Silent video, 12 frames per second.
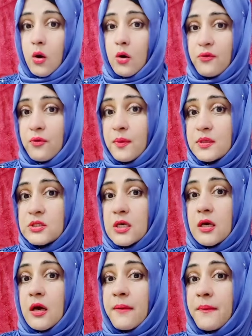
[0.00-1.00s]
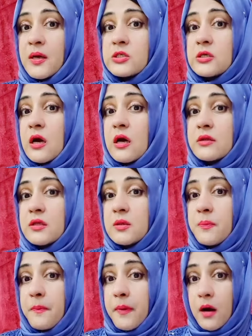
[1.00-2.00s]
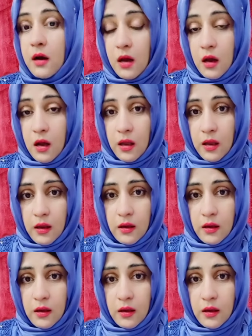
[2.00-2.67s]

और वो बच्चा कलमा शहादत पढ़ रहा है